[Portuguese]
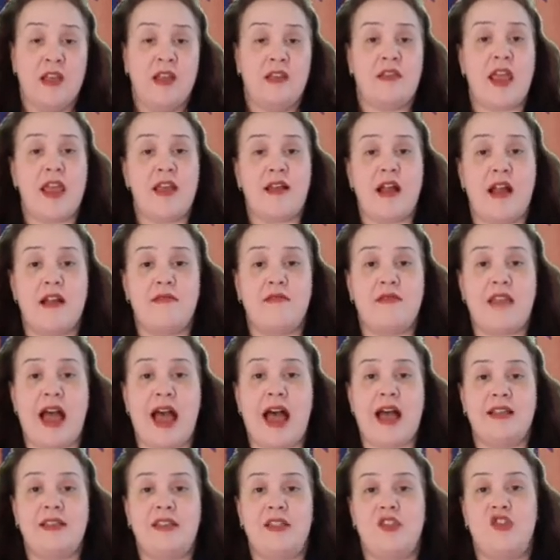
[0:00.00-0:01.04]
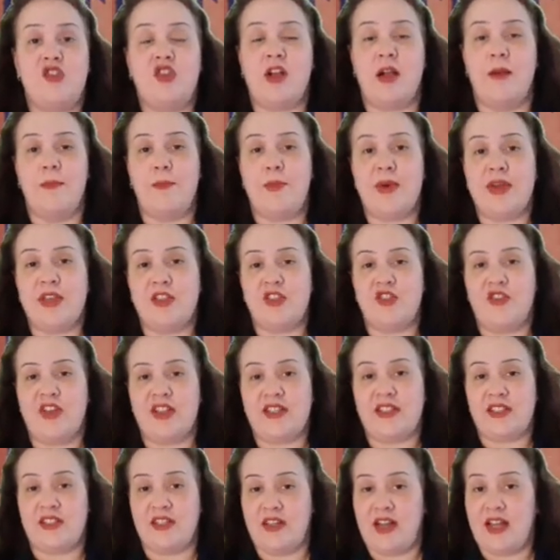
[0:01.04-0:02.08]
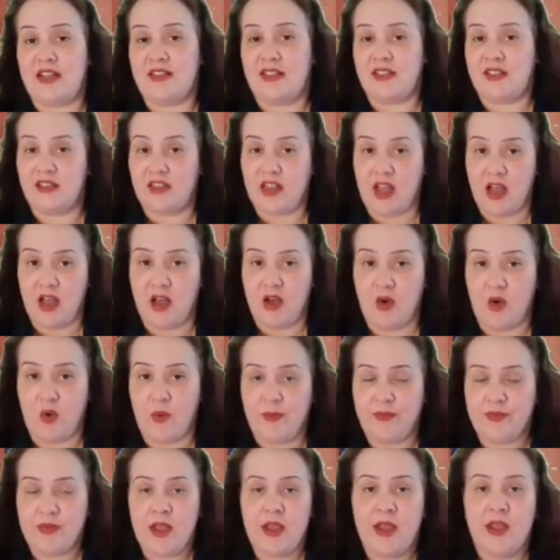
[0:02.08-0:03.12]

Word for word: Tem cartazes de campanha de vacinação,